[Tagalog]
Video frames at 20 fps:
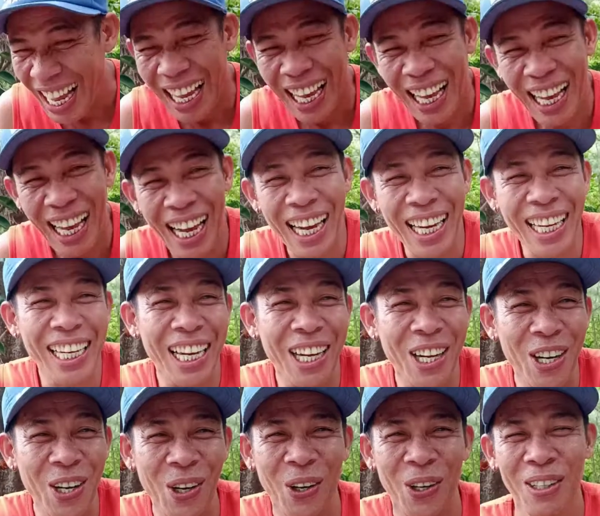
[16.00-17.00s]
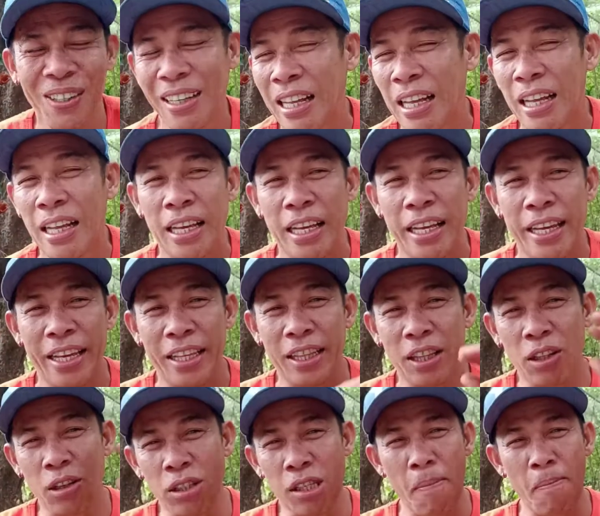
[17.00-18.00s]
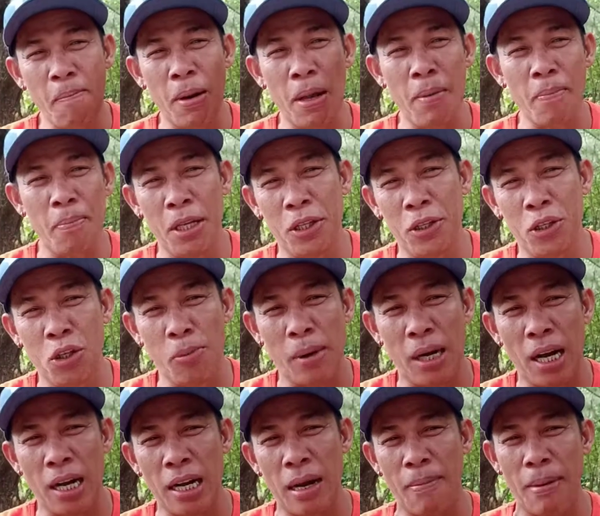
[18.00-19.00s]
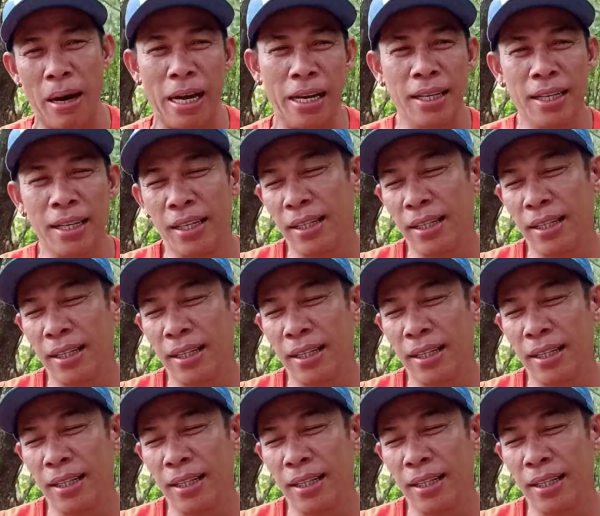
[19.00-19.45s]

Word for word: Ay nako. Ito simpleng video mga kabay.